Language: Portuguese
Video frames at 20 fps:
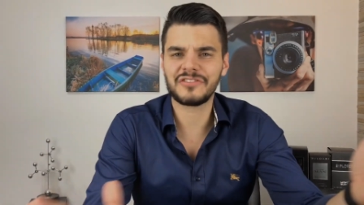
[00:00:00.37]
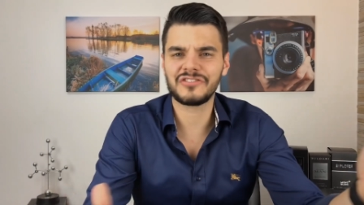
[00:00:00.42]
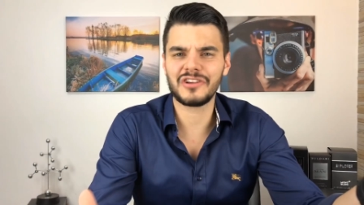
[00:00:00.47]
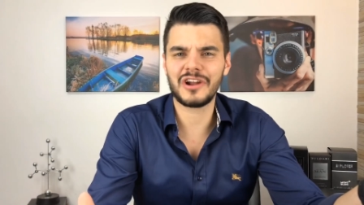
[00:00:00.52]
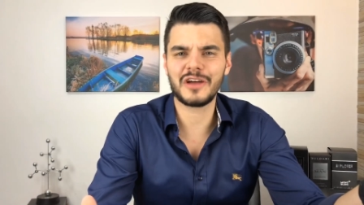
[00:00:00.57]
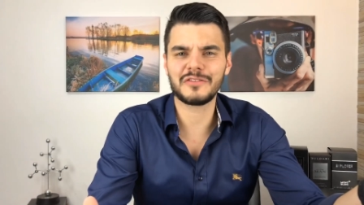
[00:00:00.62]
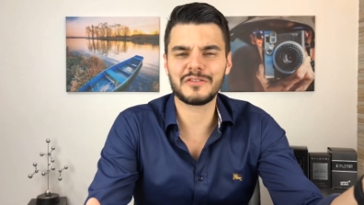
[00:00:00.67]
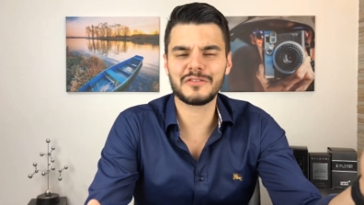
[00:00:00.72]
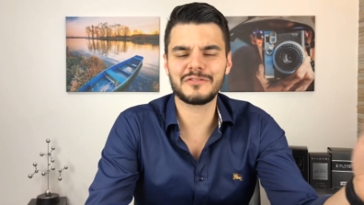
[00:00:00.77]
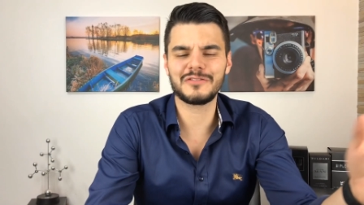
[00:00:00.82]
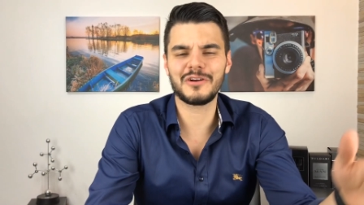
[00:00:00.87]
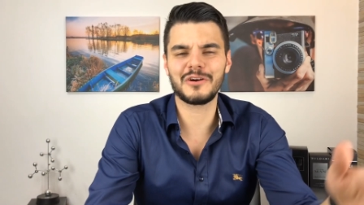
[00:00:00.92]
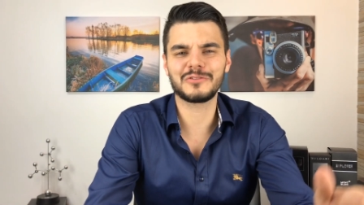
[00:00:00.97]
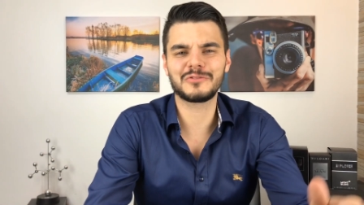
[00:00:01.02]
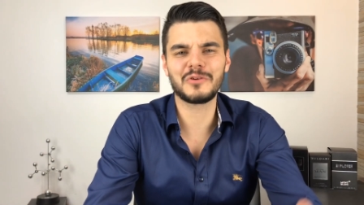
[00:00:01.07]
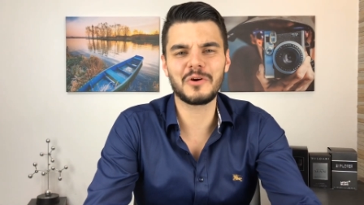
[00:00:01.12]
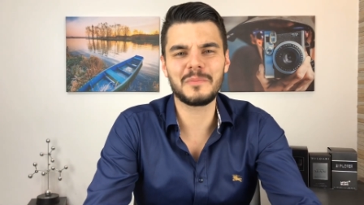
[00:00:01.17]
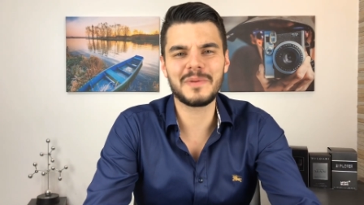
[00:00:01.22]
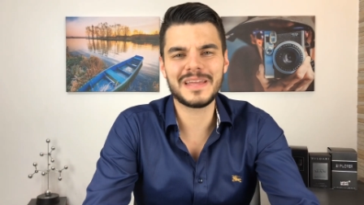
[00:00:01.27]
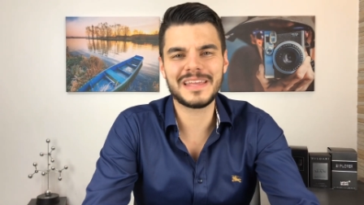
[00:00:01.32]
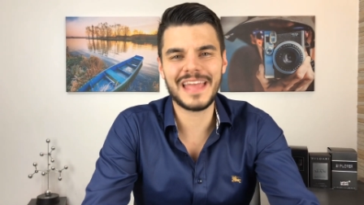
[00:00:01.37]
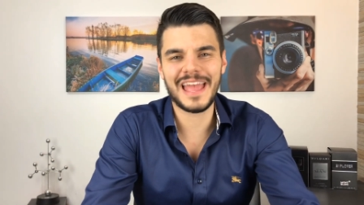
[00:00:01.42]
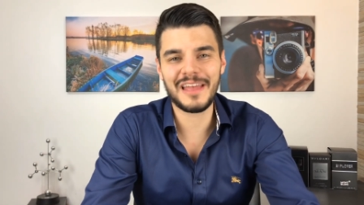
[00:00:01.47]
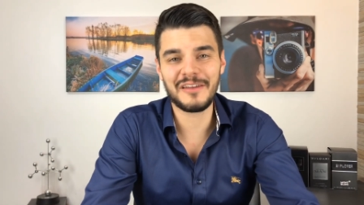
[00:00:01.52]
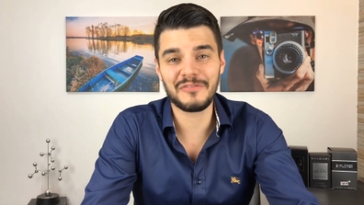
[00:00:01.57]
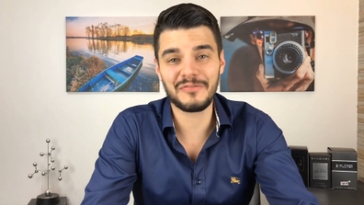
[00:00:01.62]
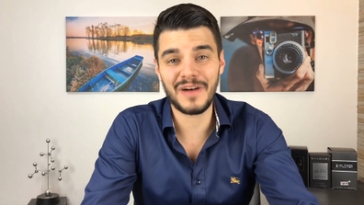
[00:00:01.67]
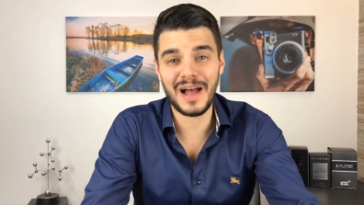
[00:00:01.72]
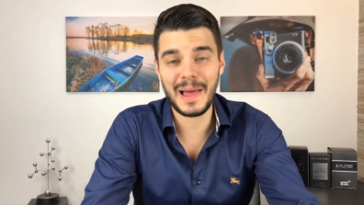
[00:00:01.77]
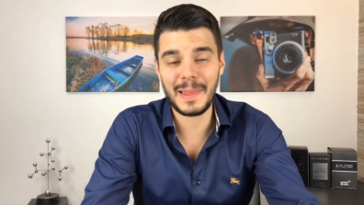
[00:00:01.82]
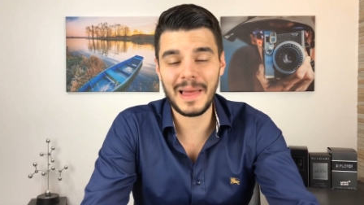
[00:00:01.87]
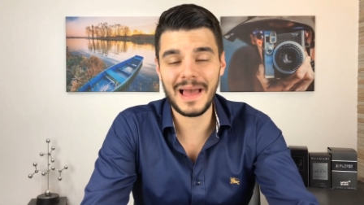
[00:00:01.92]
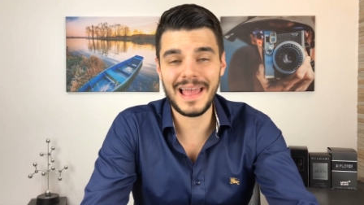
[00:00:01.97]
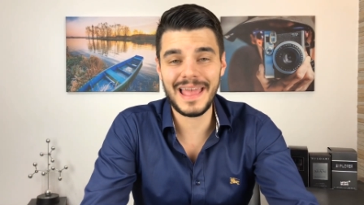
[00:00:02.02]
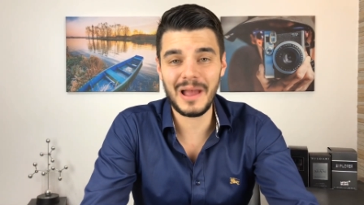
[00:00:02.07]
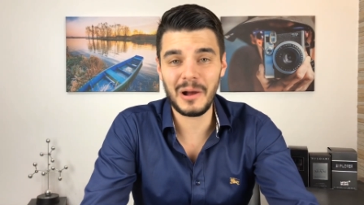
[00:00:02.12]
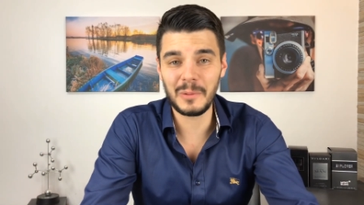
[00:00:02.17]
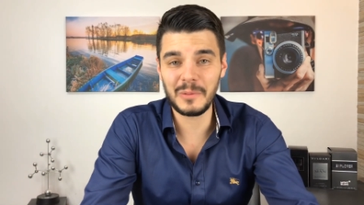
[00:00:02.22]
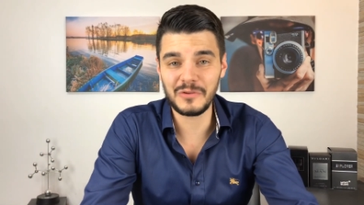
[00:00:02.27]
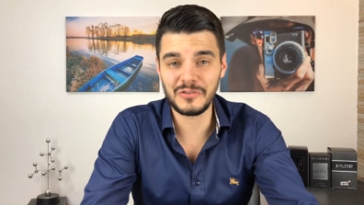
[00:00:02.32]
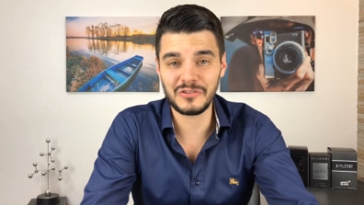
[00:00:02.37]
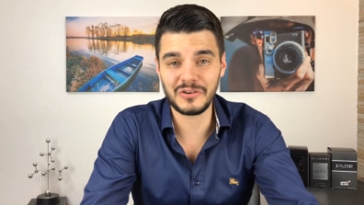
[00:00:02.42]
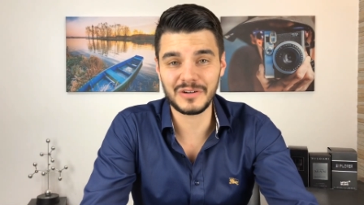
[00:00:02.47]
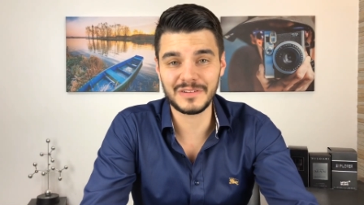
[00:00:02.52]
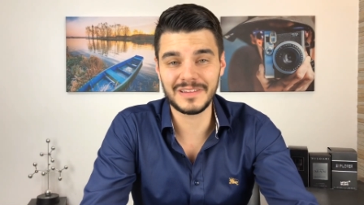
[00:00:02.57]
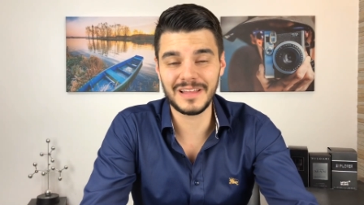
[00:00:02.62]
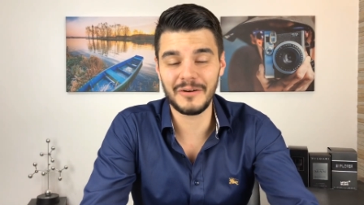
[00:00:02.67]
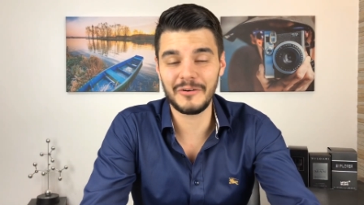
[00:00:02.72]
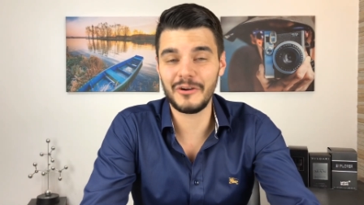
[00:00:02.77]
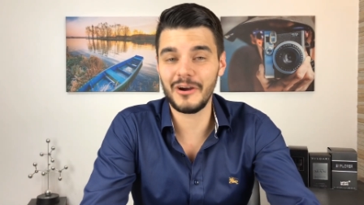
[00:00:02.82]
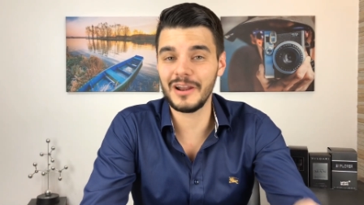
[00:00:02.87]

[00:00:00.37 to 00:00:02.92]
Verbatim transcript: cheirosos do YouTube, quem fala é o Luiz Jordão.